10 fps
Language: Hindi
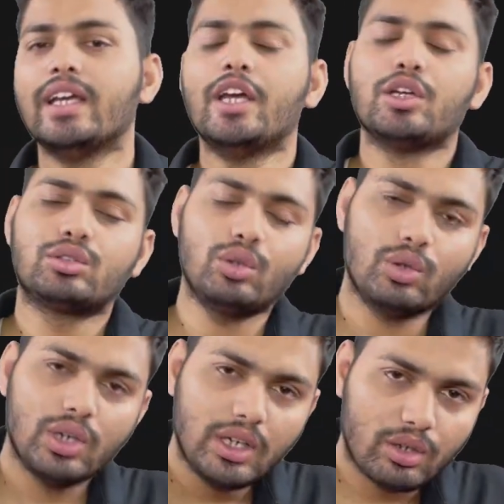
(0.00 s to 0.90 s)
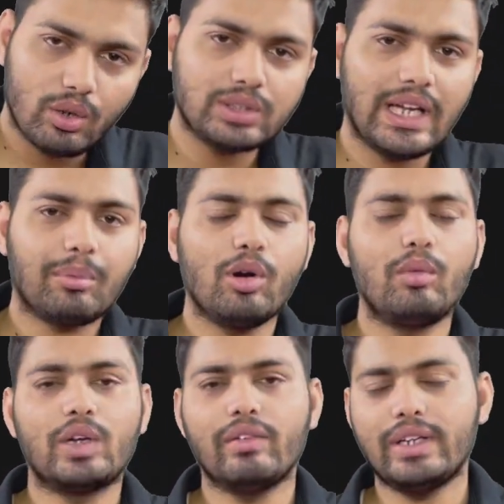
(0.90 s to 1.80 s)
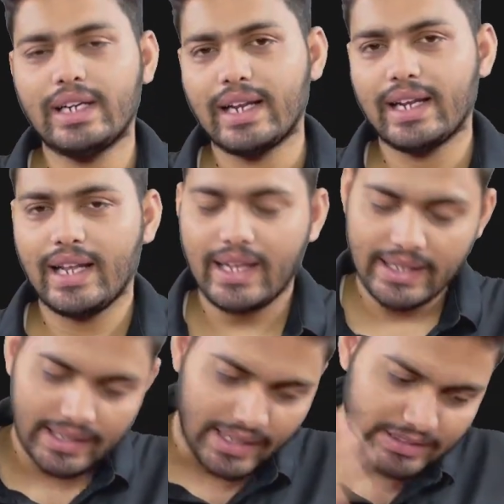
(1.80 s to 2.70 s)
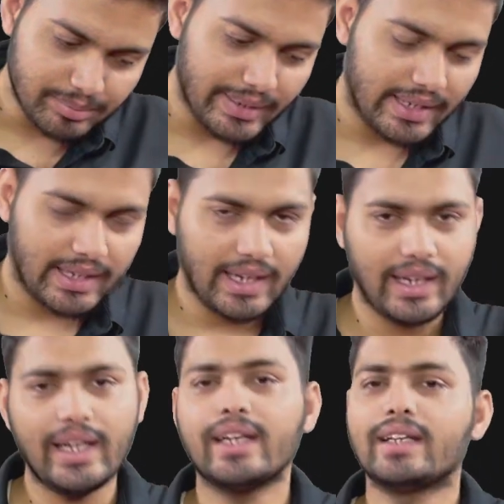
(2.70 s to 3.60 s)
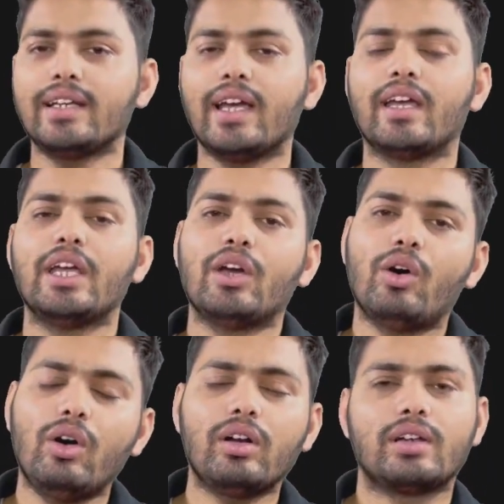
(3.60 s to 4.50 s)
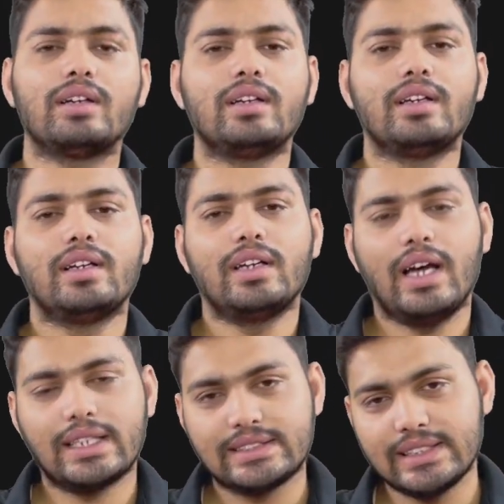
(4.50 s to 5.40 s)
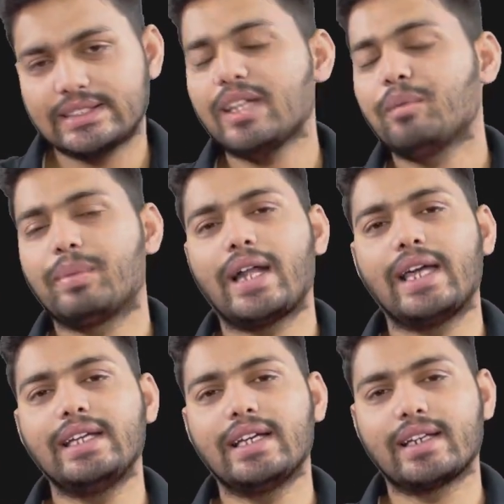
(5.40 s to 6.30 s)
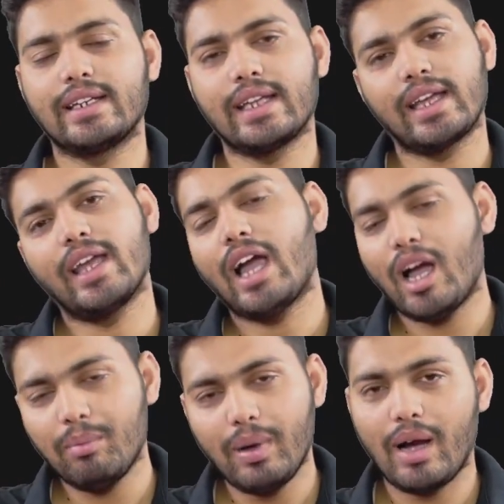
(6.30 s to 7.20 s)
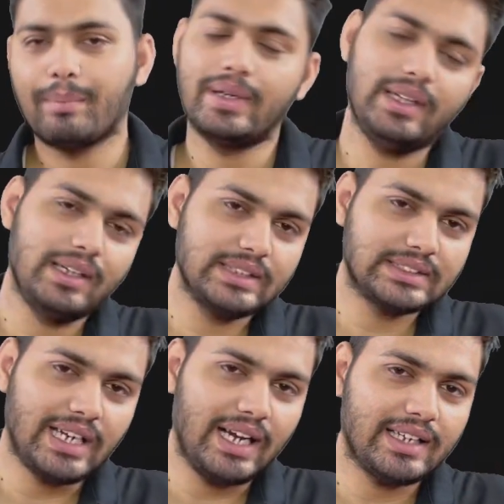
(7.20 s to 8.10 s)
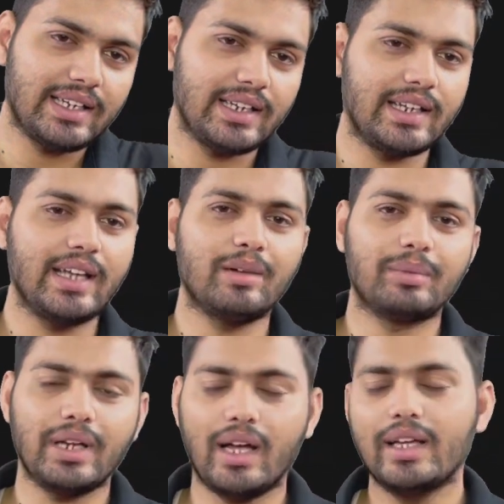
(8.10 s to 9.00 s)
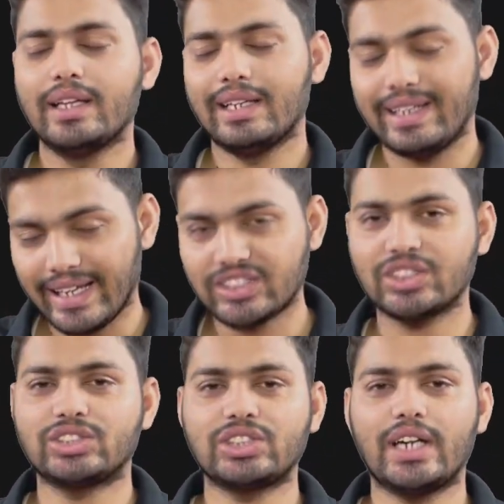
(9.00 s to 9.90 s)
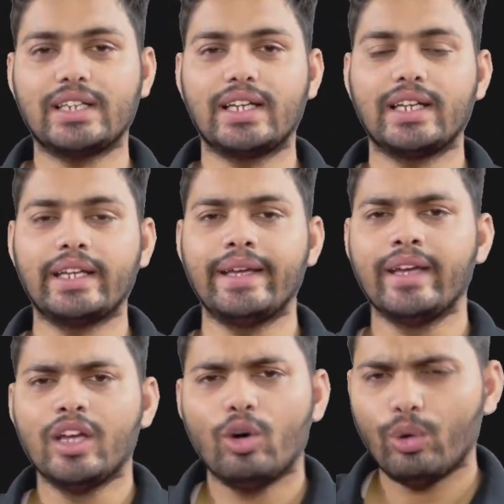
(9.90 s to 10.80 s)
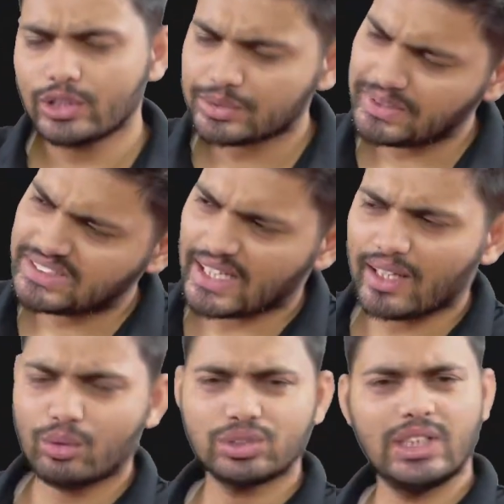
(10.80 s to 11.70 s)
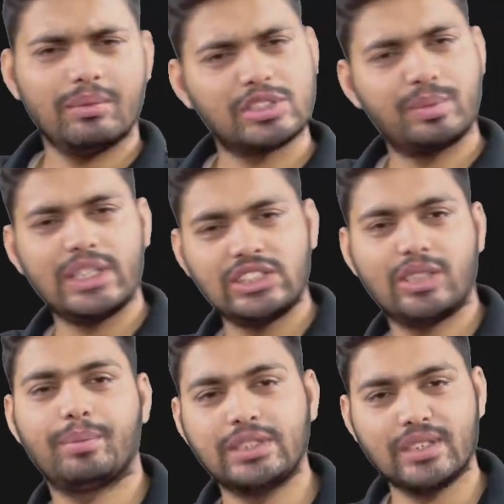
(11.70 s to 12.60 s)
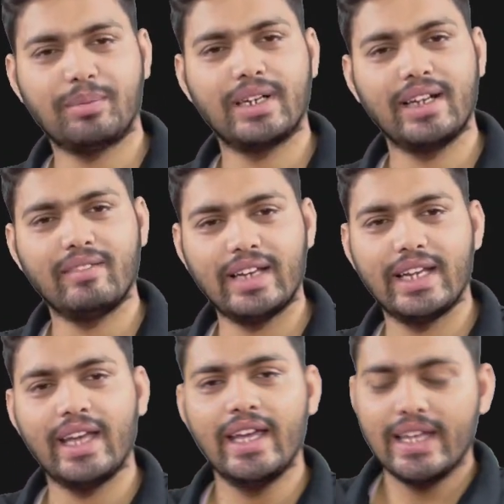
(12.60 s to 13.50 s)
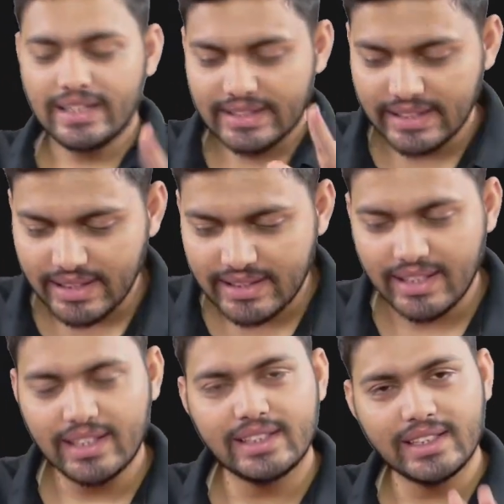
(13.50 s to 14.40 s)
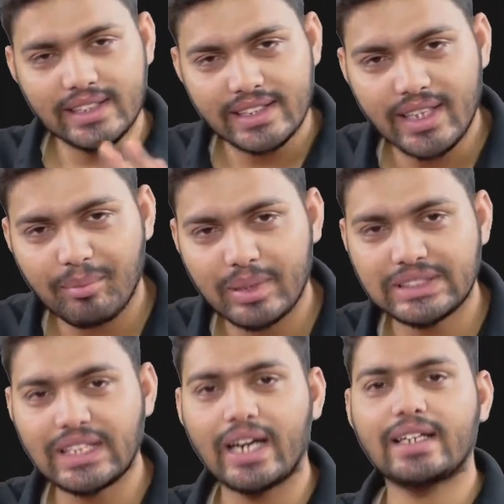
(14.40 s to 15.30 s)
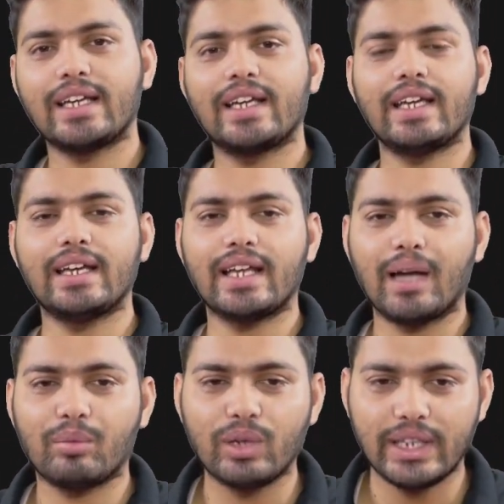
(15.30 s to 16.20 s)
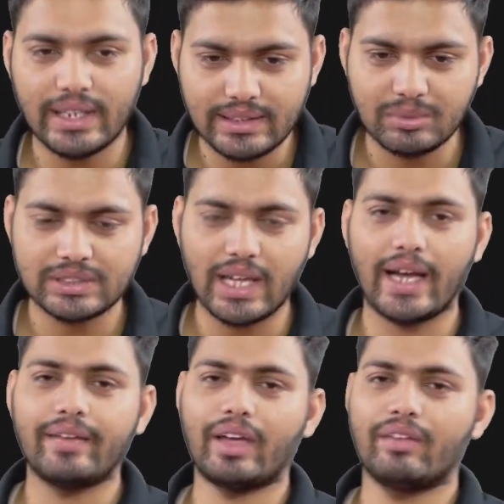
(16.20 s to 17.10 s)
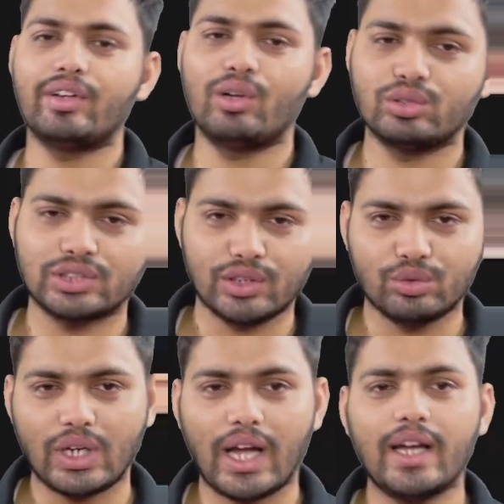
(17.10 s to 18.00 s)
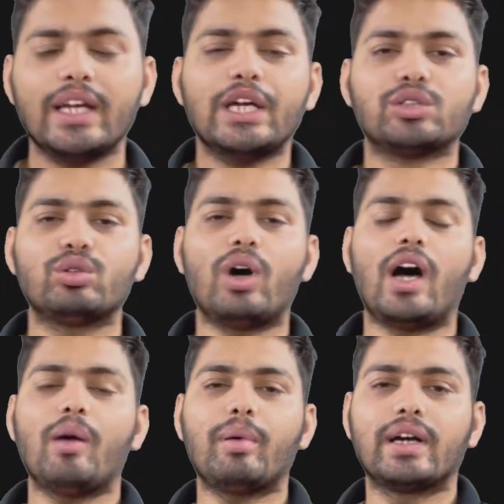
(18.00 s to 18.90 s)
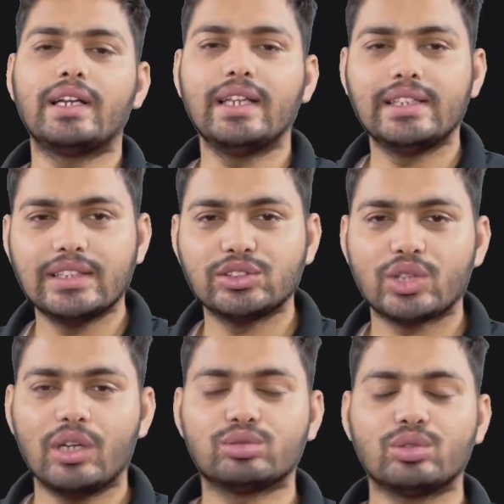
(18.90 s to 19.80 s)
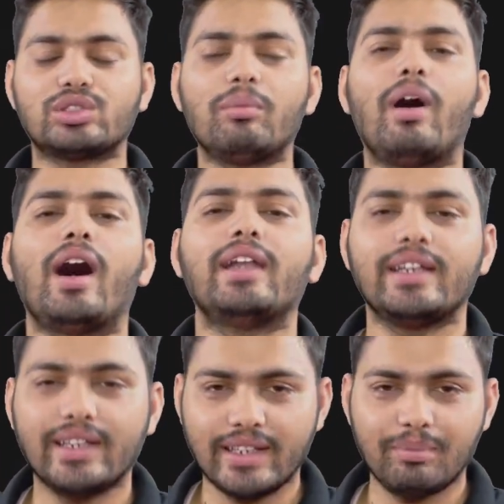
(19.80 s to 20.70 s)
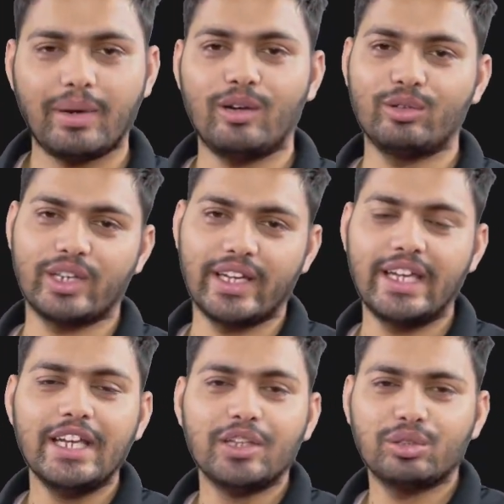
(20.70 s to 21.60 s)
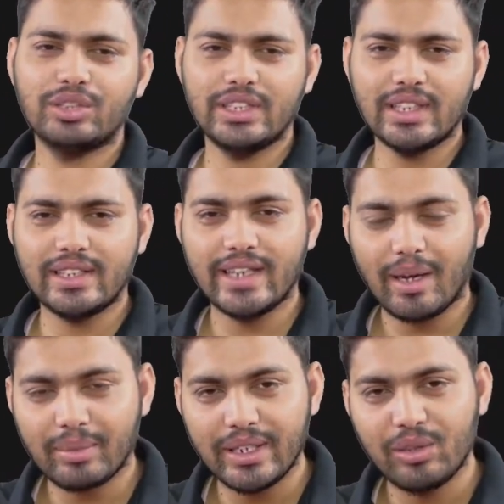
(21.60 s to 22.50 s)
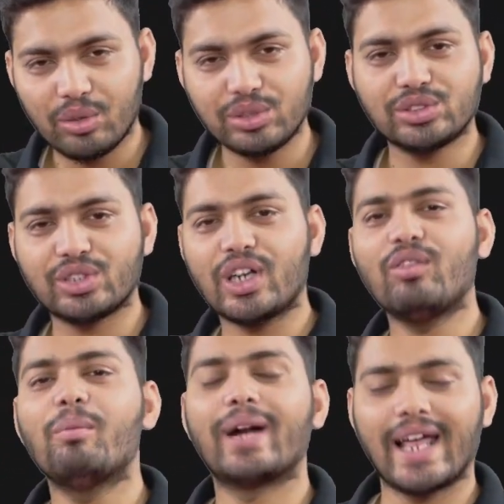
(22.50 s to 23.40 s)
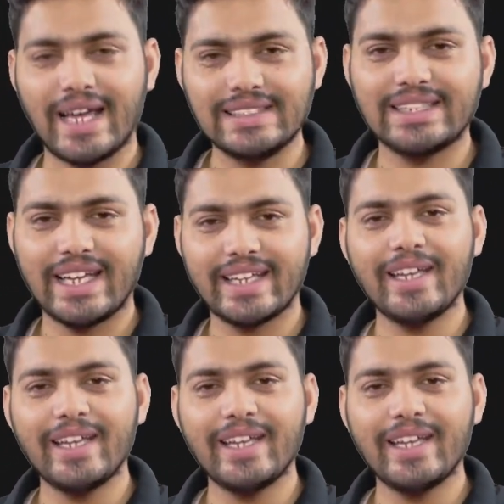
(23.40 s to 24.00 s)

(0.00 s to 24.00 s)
तो रोज़ आपको मोटिवेटेड रहना है क्लास में आना है ठीक है और अच्छे से पढ़ाई करनी है अब अपन स्टार्ट करेंगे अपना लेक्चर स्टार्ट करेंगे और इसमें ज़्यादा कुछ नहीं बस परिचय परिचय पढ़ने वाले हैं धीरे धीरे धीरे धीरे अपन स्टार्ट करेंगे अगर आपको एकदम से हैवी डोज दे दूंगा तो आप अगले दिन जो है उसको संभाल ही नहीं पाओगे तो धीरे धीरे आपकी डोज जो है वो बढ़ाई जाएगी